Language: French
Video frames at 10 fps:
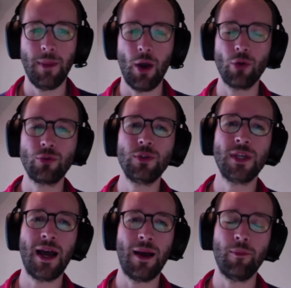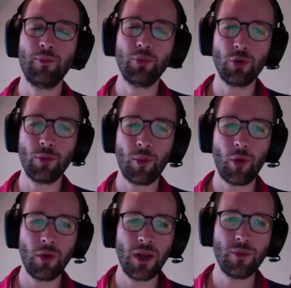Mais en tout cas, pour le
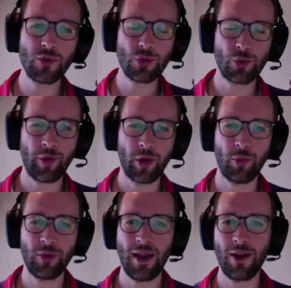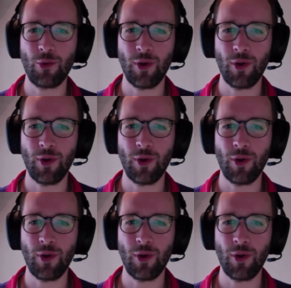moment, les mesures gouvernementales